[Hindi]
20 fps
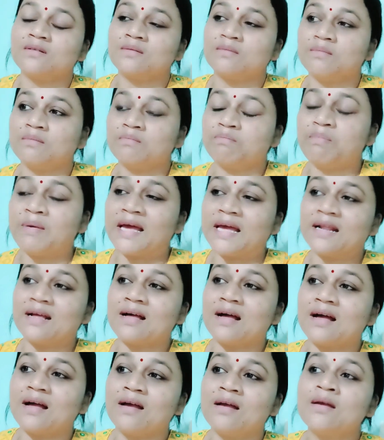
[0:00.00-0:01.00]
पैर का
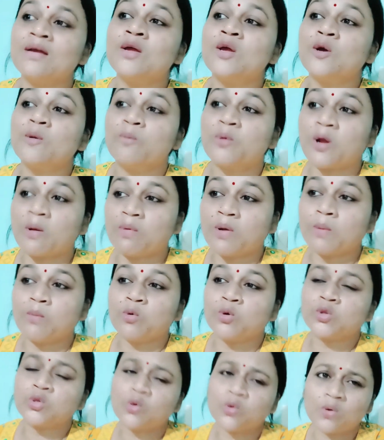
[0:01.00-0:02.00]
प्रॉब्लम वो
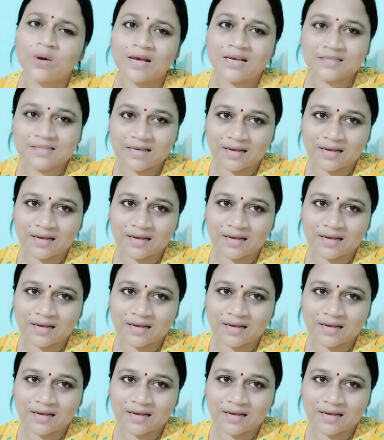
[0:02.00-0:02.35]
थोड़ा सा